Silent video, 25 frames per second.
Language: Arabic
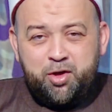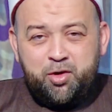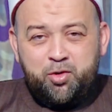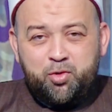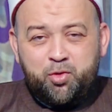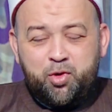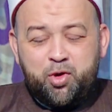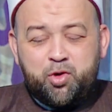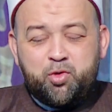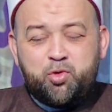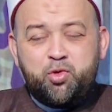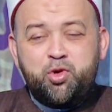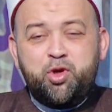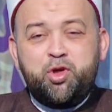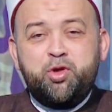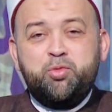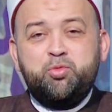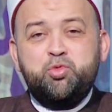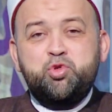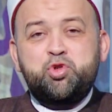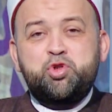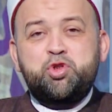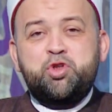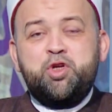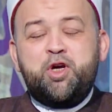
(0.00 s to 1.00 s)
وكل
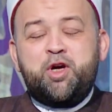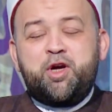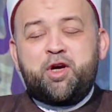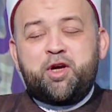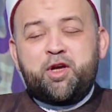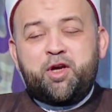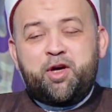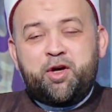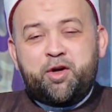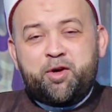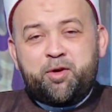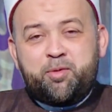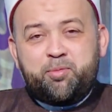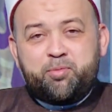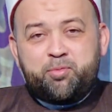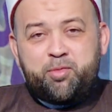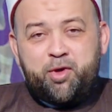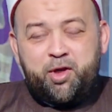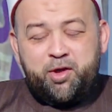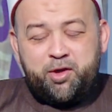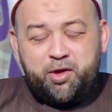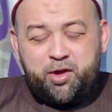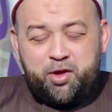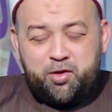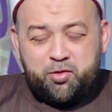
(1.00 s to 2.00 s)
مشتاق يا رب
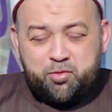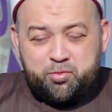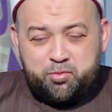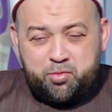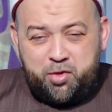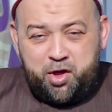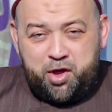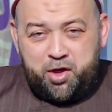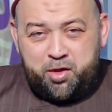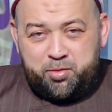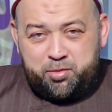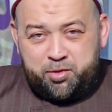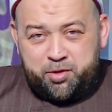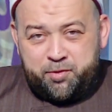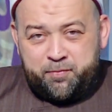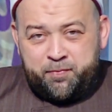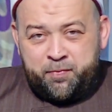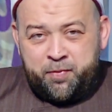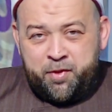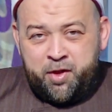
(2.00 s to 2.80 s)
اللهم آمين